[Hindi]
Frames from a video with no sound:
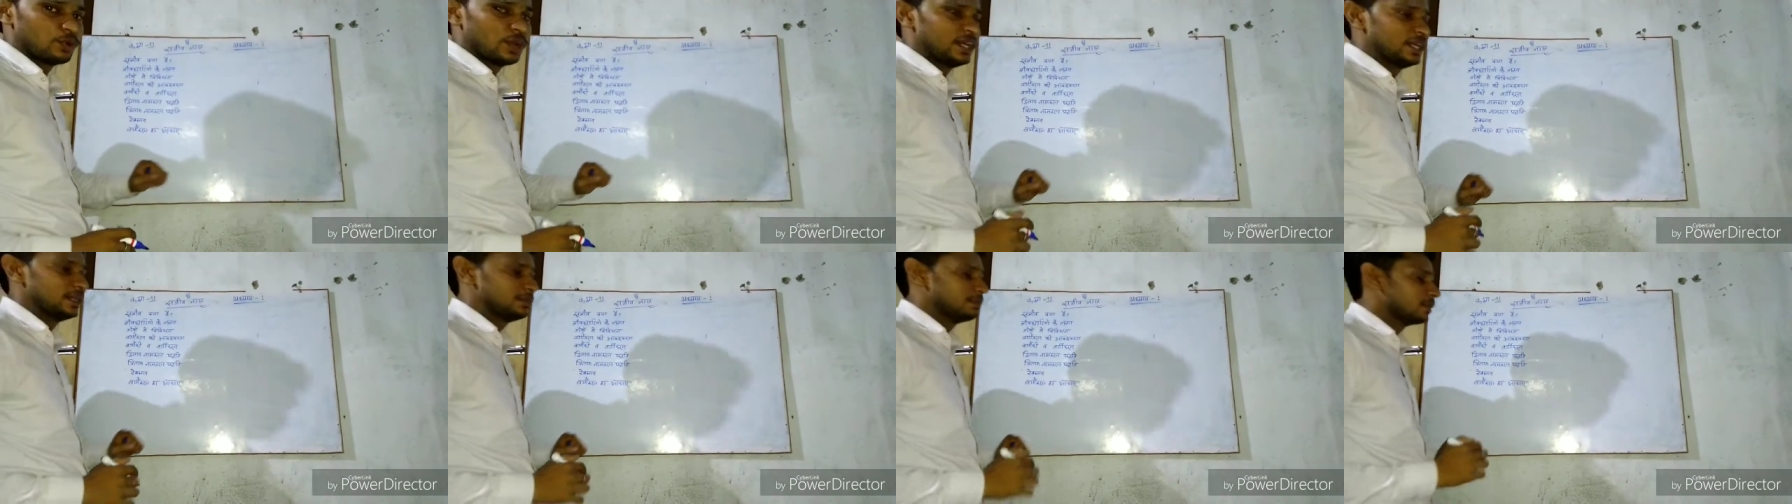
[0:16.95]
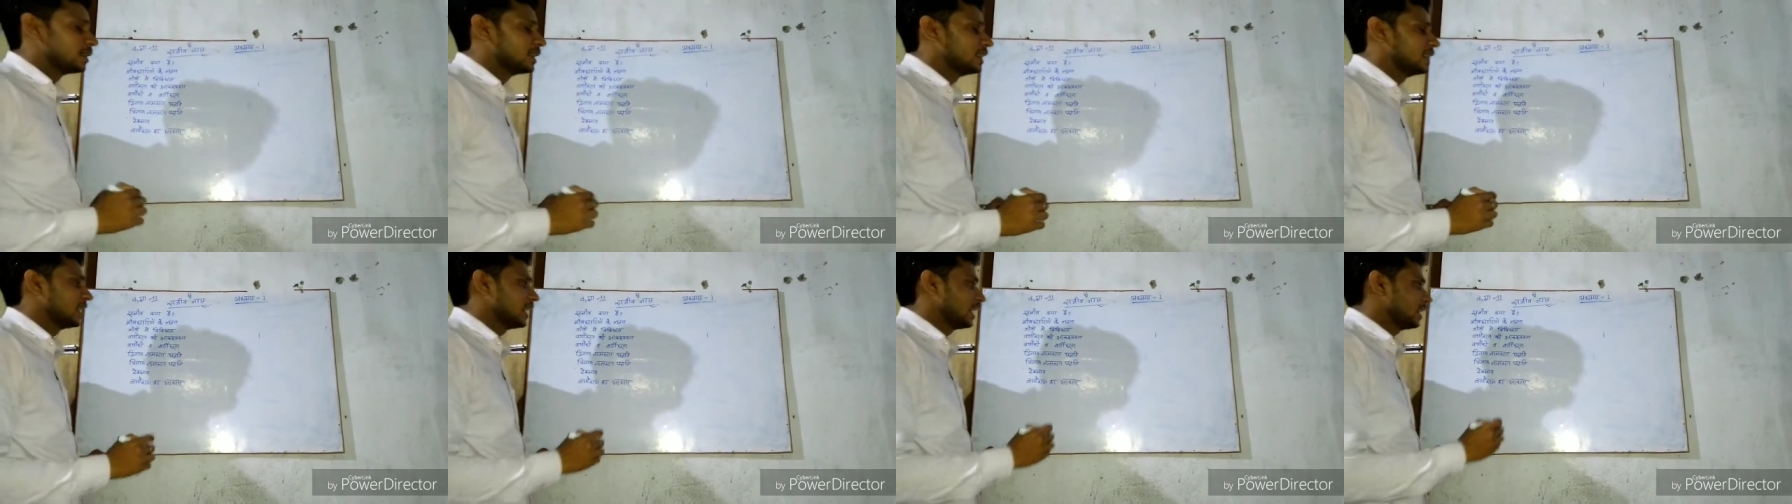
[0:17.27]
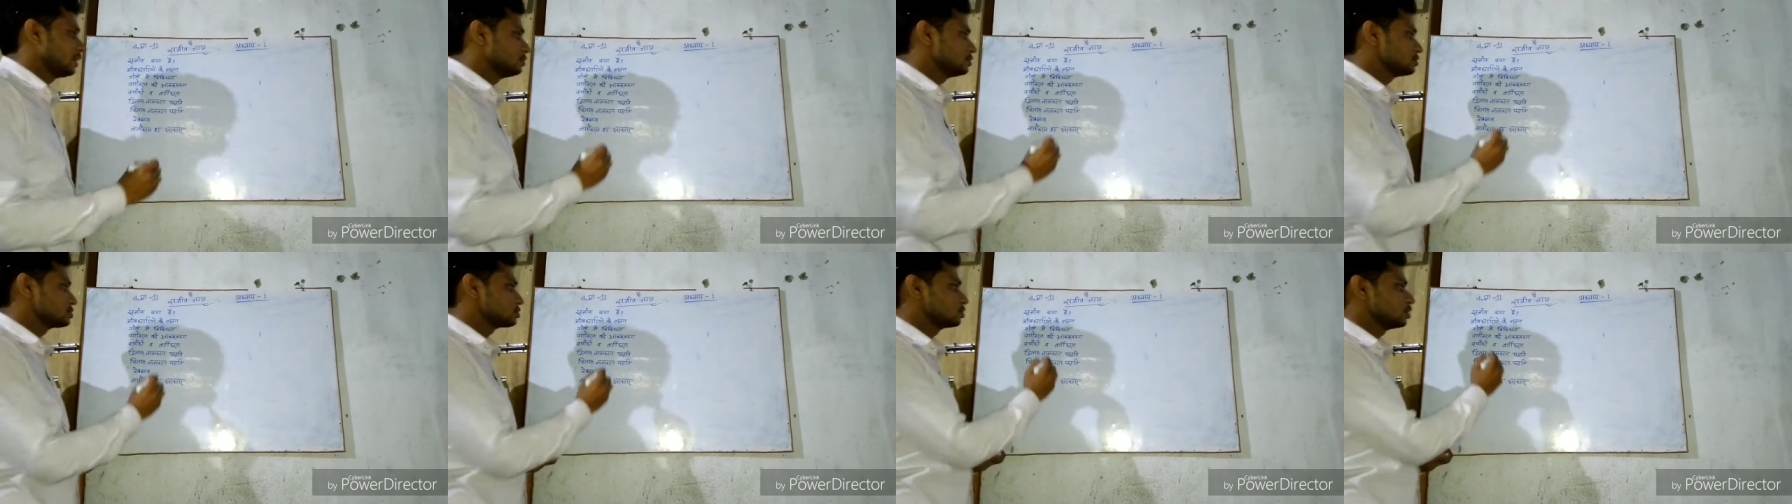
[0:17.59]
पॉइंट पढ़ना
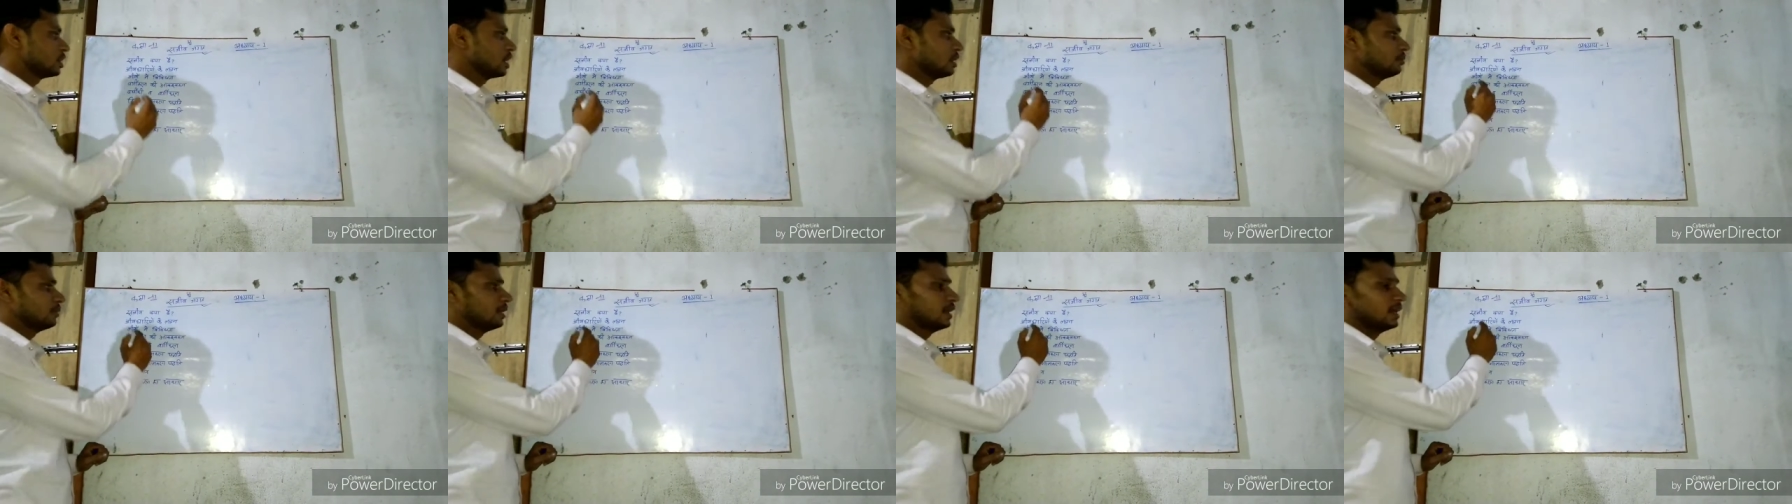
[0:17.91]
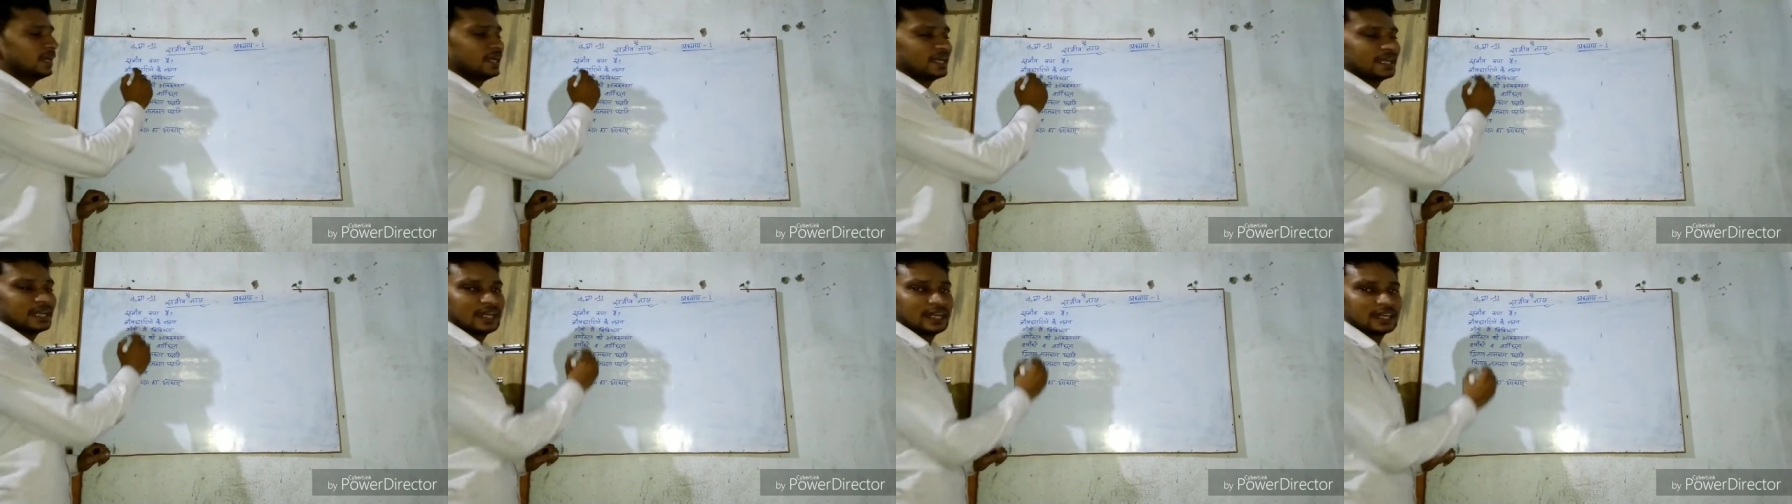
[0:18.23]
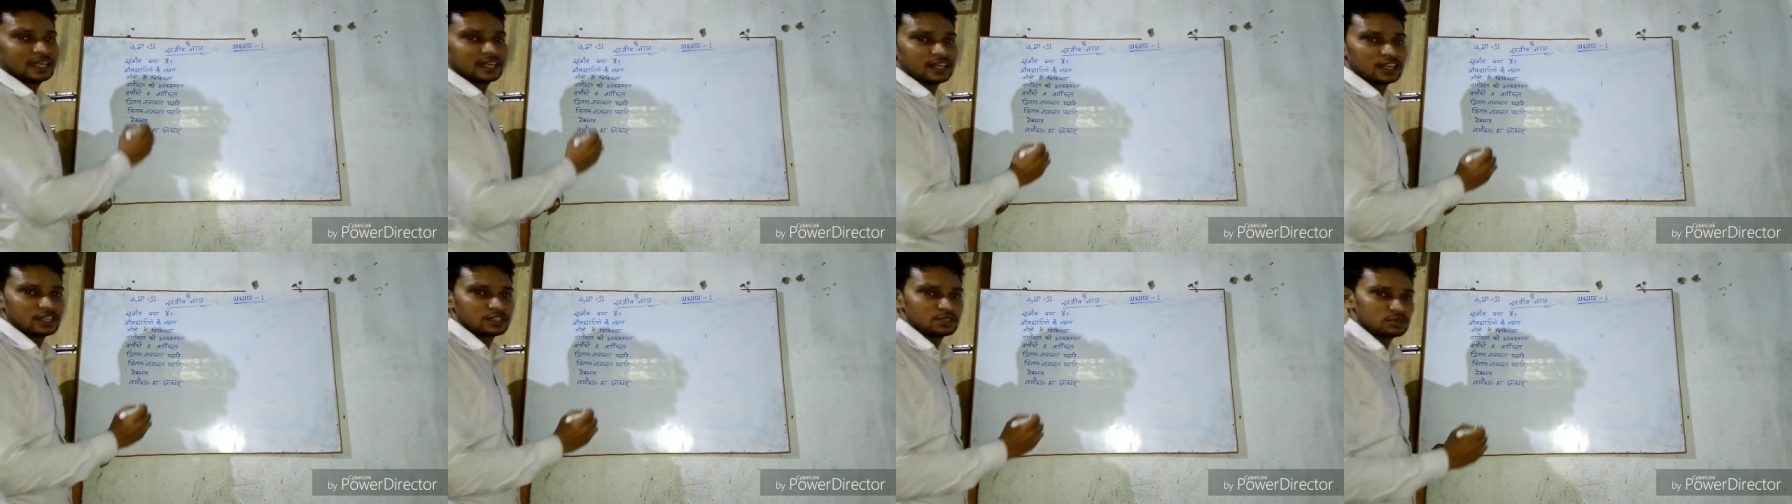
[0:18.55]
है उसको हम
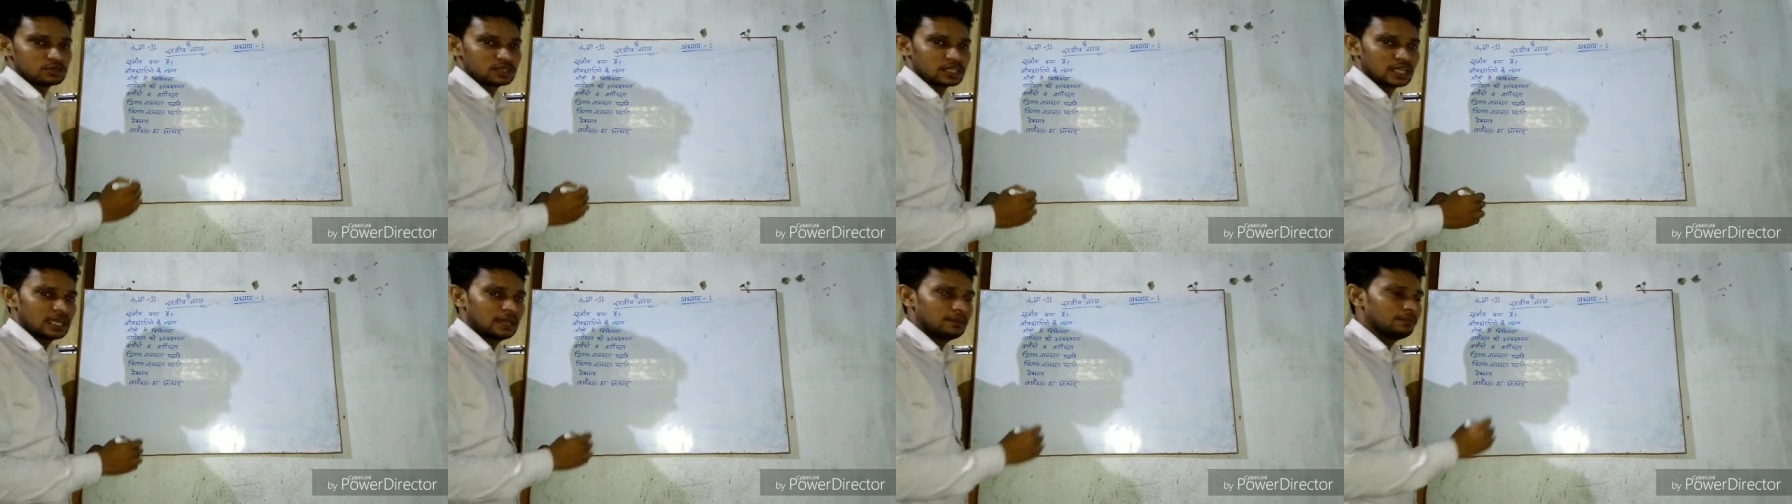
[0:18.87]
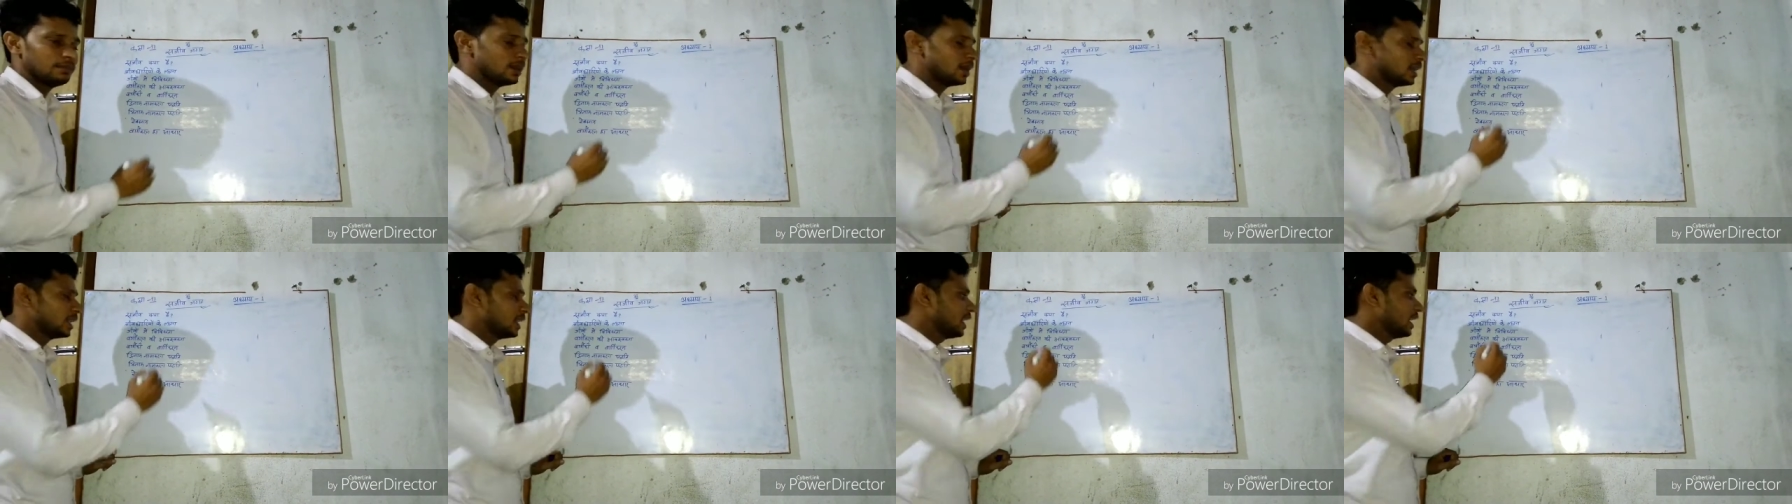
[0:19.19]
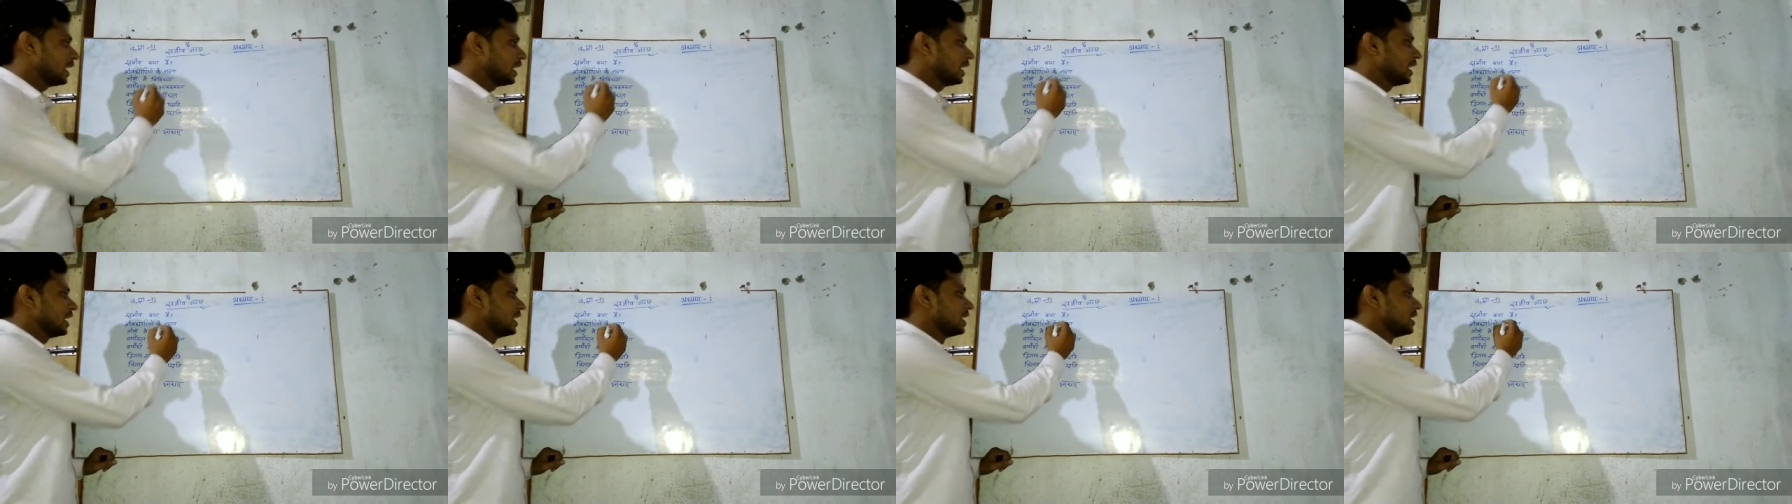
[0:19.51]
इंडिकेट कर चुके हैं
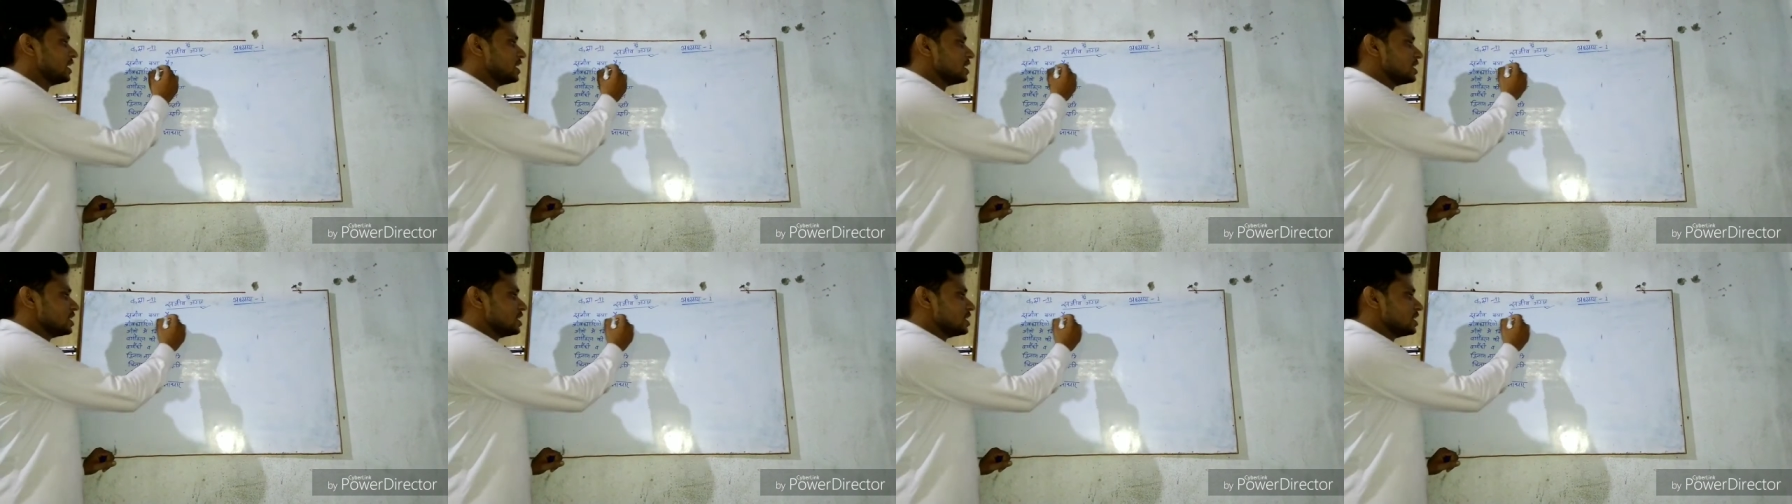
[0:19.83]
पहला है